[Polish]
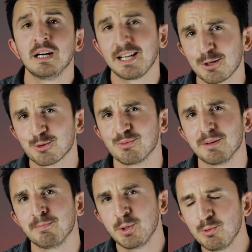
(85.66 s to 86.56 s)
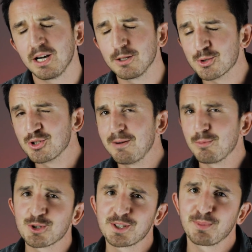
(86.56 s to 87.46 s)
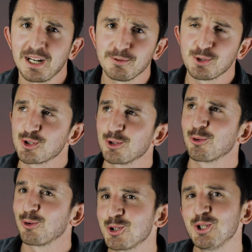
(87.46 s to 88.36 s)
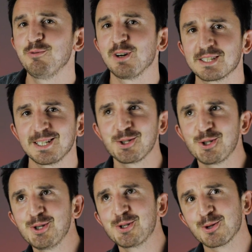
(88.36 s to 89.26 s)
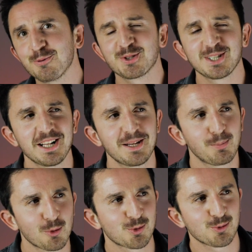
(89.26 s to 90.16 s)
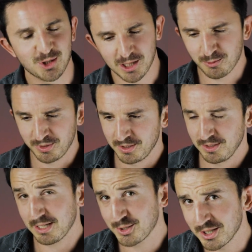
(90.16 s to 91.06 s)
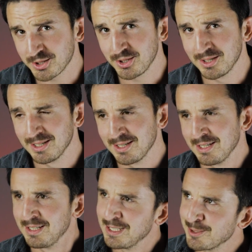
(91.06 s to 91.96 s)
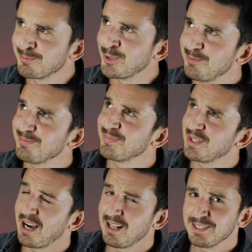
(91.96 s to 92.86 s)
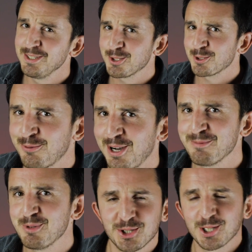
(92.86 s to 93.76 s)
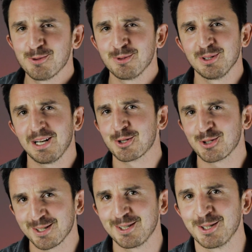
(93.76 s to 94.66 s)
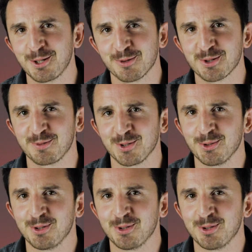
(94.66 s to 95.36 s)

Ja rozumiem, piłka nożna może sprawić, że dorośli faceci są w stanie poczuć się jak dzieci. No, ale nie cofajmy się aż tak daleko w rozwoju.